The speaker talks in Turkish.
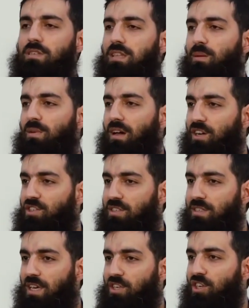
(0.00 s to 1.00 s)
İslam'ın
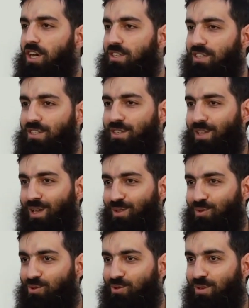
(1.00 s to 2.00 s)
karşısında iki asırdır
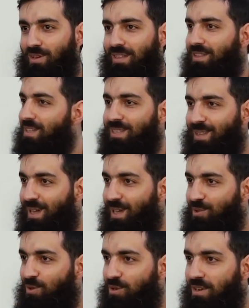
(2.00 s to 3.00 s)
dayanıyor. Nasıl
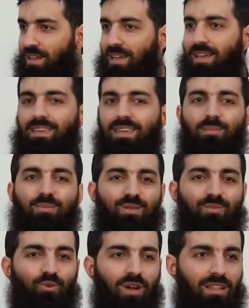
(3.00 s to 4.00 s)
dayanıyor? Ya
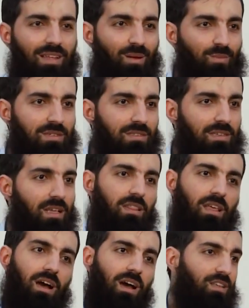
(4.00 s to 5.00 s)
bizim günahlarımız
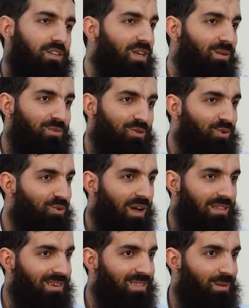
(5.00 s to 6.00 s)
ya da kardeşlerimizin
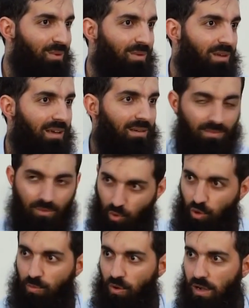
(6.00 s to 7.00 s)
günahları sebebiyle.
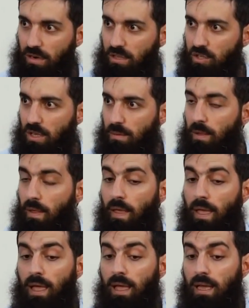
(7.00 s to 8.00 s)
Doğru mu kardeşlerim?
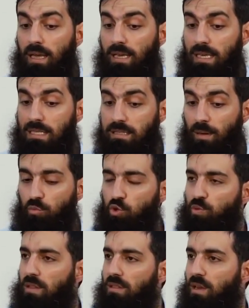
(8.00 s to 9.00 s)
İslam
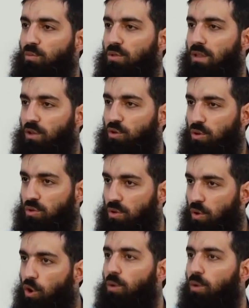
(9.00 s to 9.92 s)
düşmanları bunları gördü.